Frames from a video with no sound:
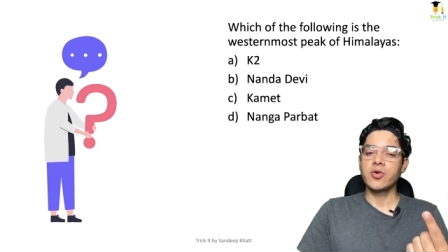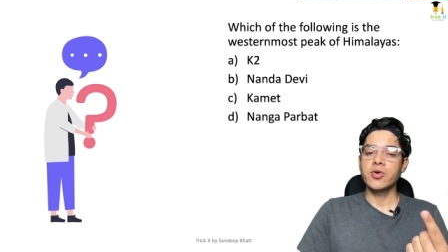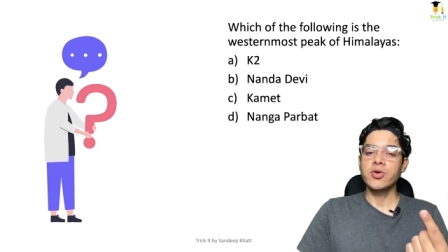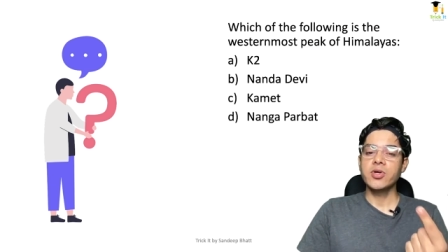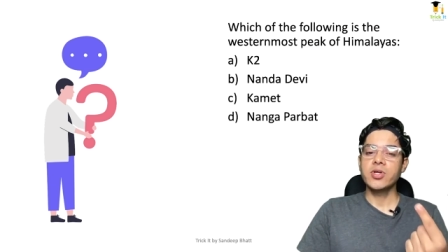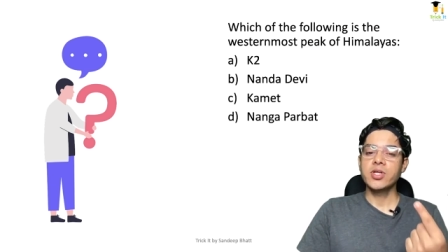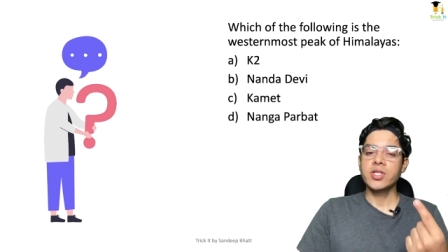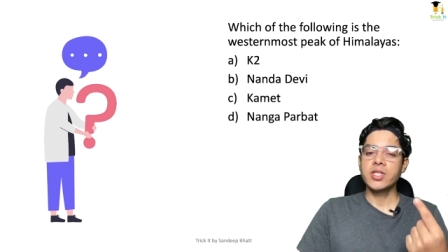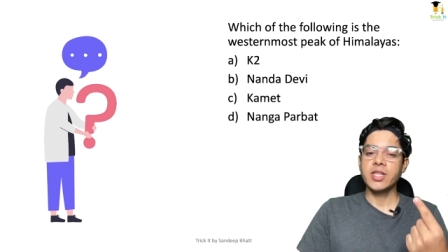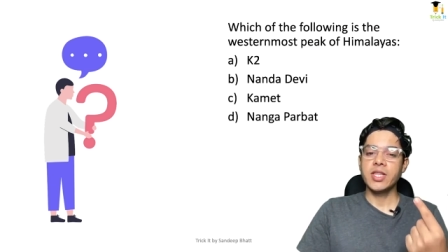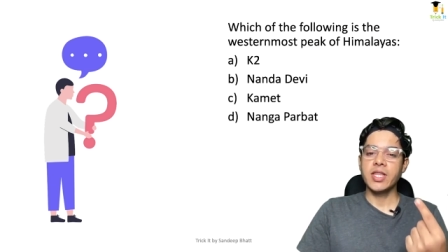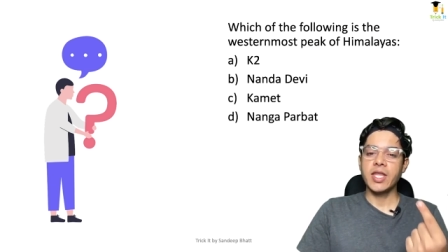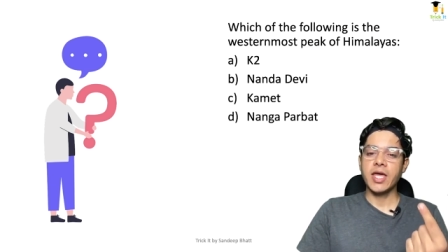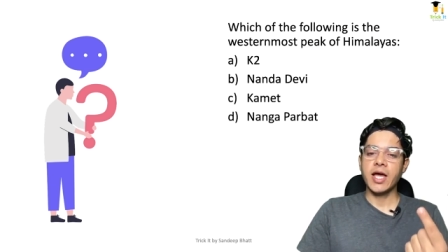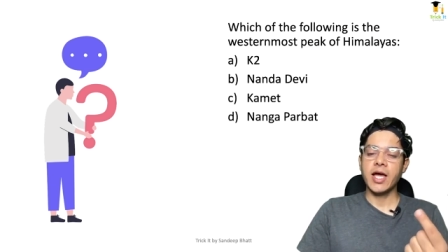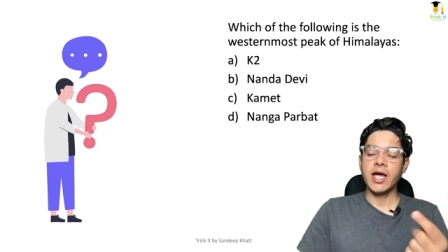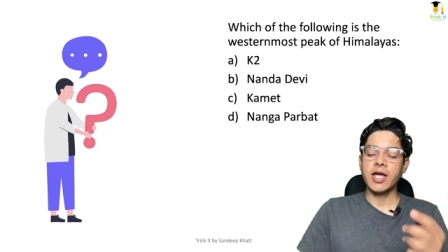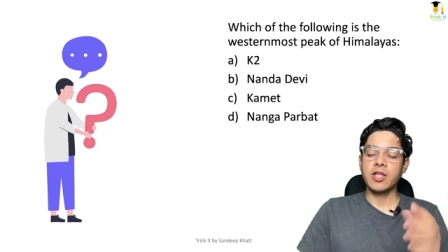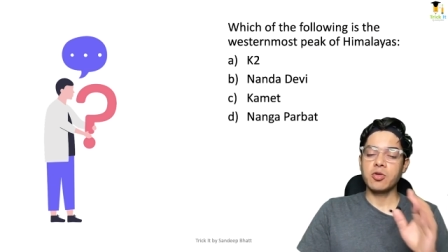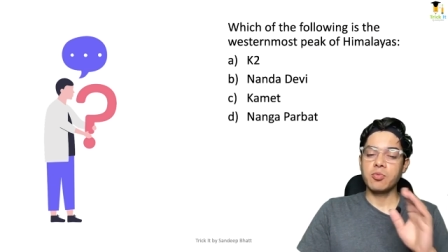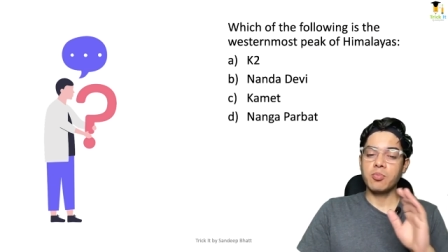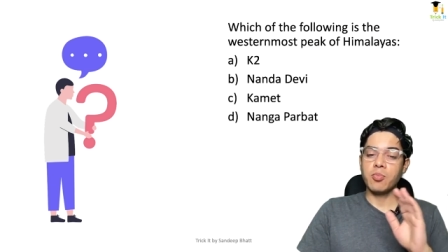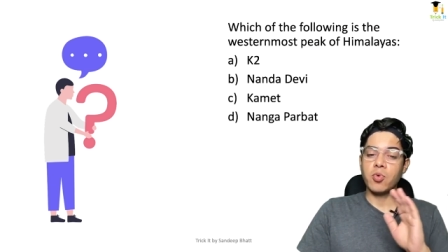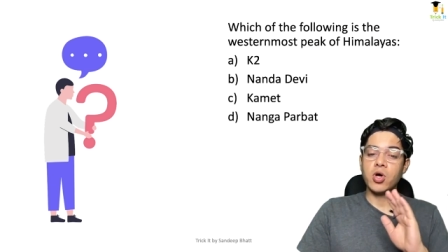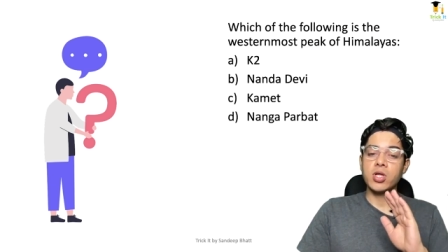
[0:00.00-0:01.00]
को देखा
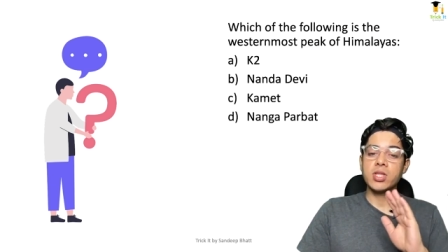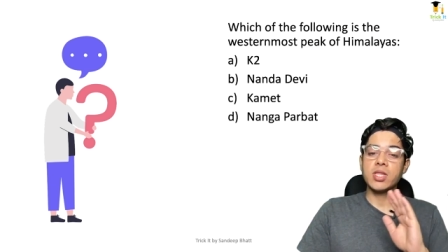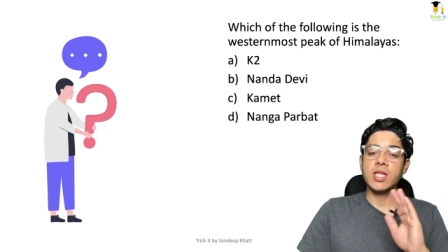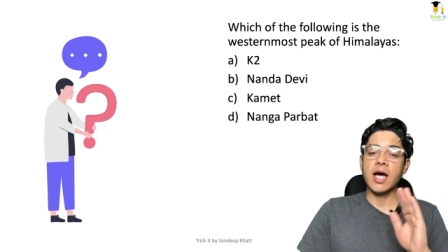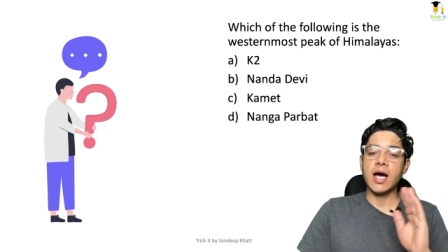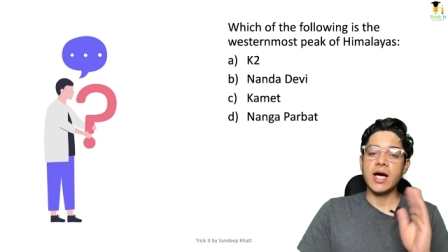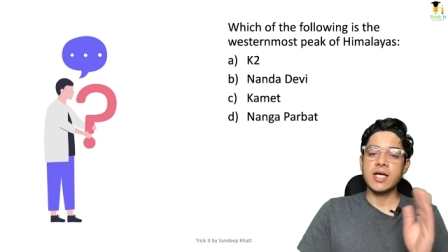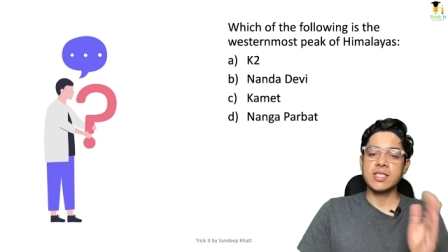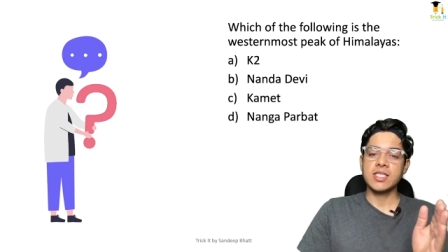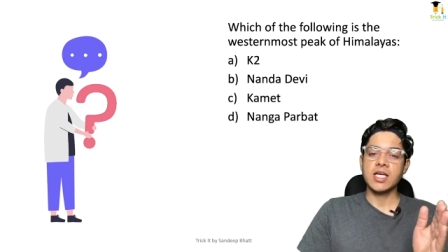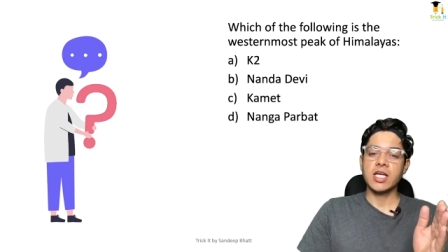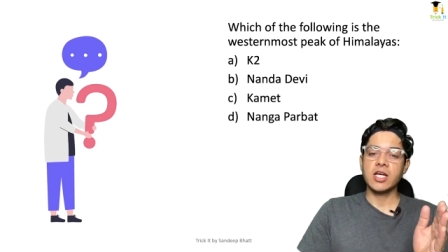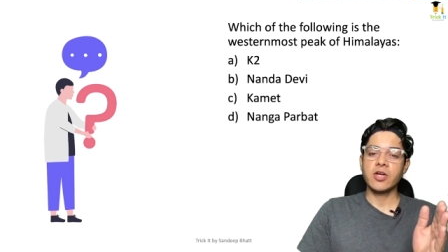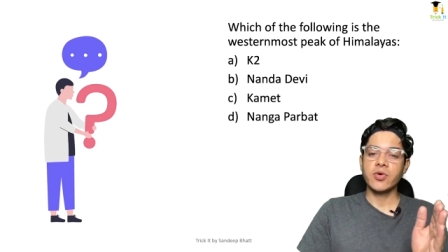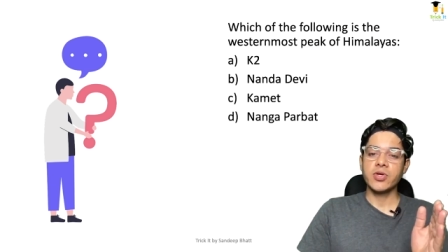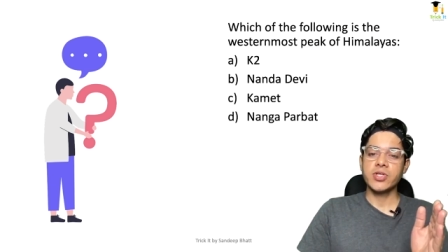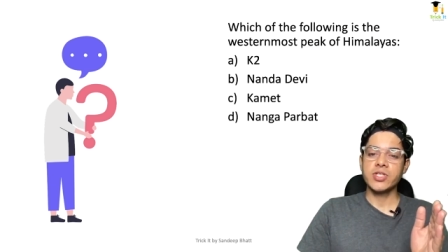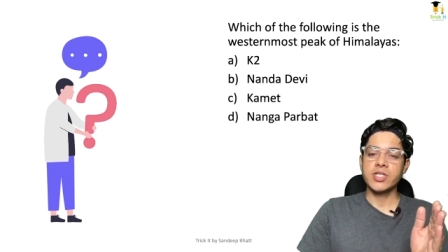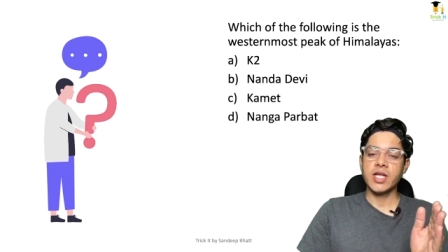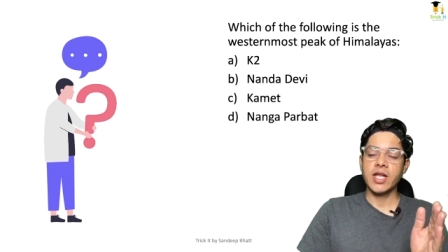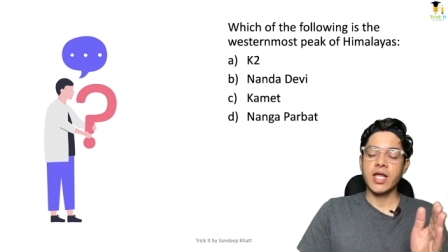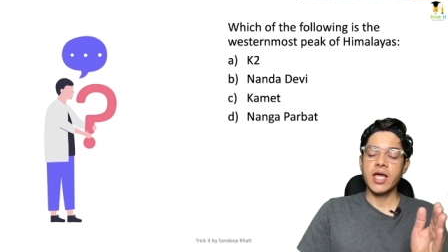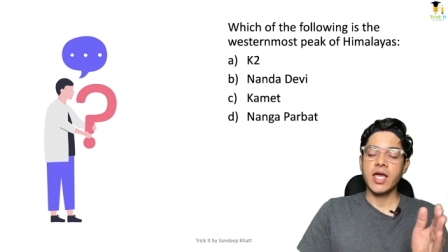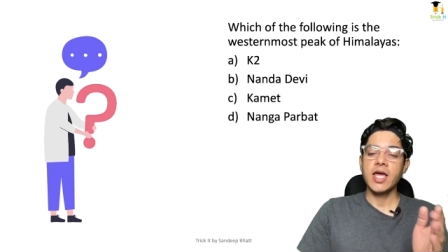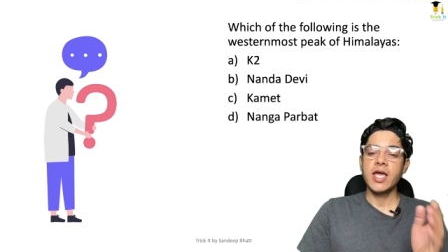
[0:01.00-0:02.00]
है तो बहुत आसान
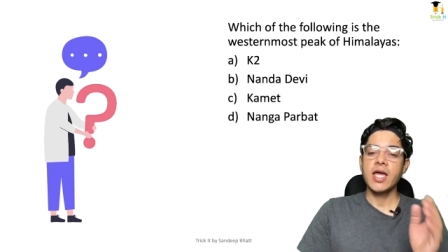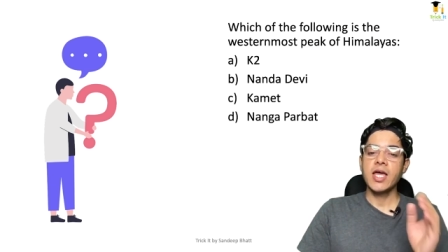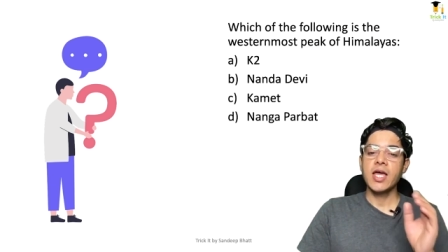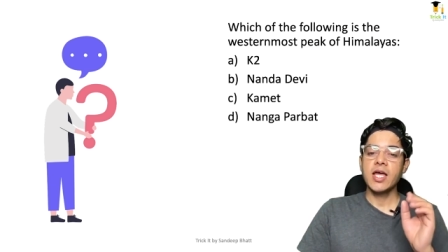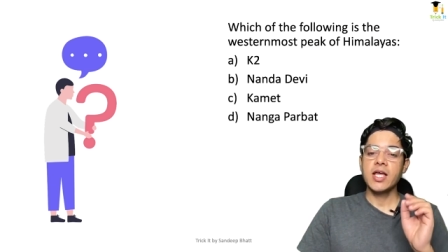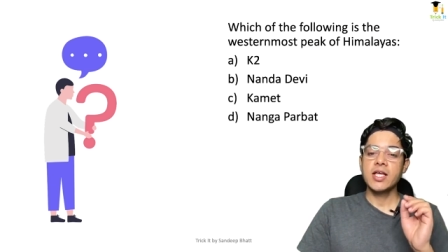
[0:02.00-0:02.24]
क्वेश्चन है